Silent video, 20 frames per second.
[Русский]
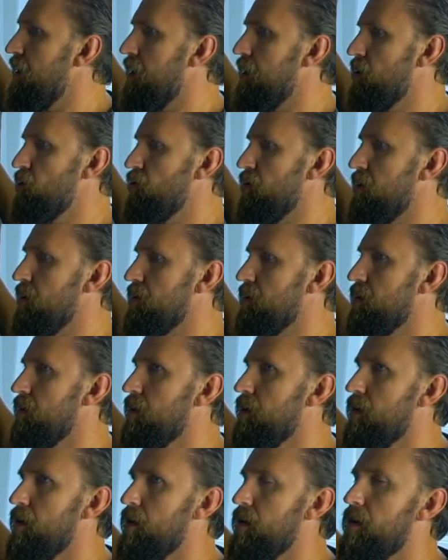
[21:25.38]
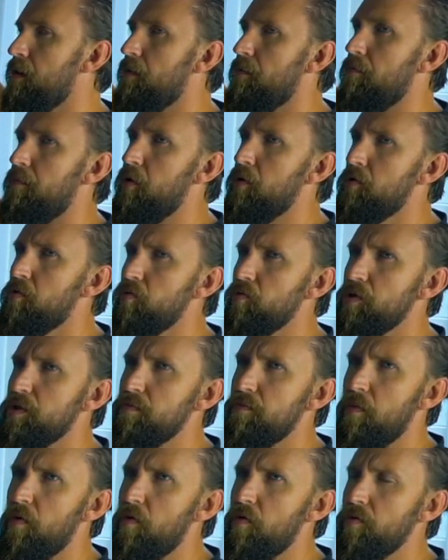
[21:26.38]
говорит, еще Bluetooth говорит
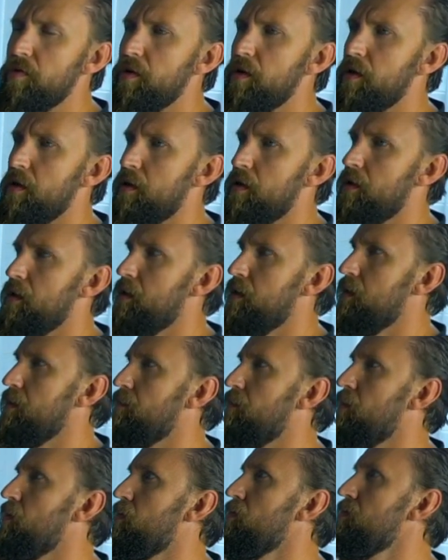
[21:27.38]
Bluetooth mode, Bluetooth connected,